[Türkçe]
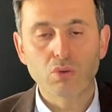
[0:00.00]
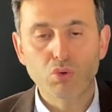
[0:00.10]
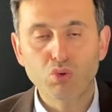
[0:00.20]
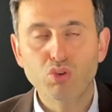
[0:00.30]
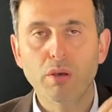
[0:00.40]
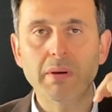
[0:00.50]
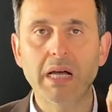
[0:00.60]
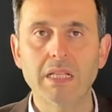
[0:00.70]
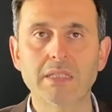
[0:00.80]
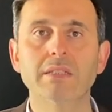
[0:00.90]
gündeme
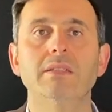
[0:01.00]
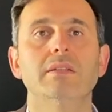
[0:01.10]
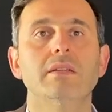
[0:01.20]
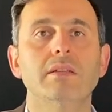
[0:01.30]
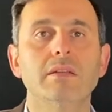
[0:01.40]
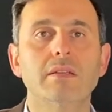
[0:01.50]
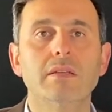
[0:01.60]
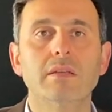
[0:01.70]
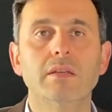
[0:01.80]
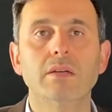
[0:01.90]
aldın.
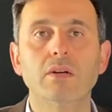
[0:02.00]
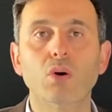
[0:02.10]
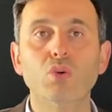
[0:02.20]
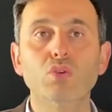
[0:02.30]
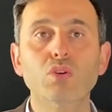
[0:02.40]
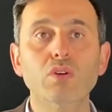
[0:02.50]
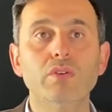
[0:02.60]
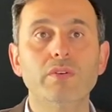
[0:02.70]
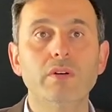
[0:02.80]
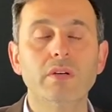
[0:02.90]
Onu
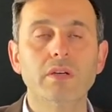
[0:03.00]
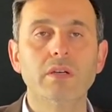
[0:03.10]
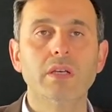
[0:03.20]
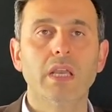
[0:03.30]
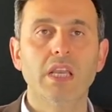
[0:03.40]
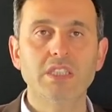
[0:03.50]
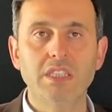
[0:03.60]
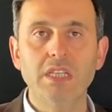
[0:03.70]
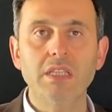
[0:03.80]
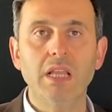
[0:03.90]

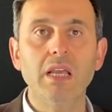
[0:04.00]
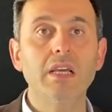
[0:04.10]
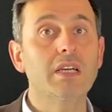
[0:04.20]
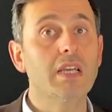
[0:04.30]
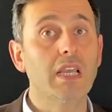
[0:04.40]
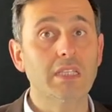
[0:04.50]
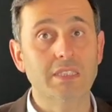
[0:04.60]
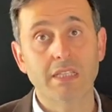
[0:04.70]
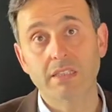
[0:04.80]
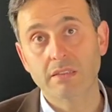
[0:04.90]
eşinle
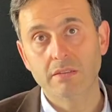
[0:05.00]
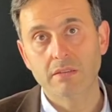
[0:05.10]
kıyasladın.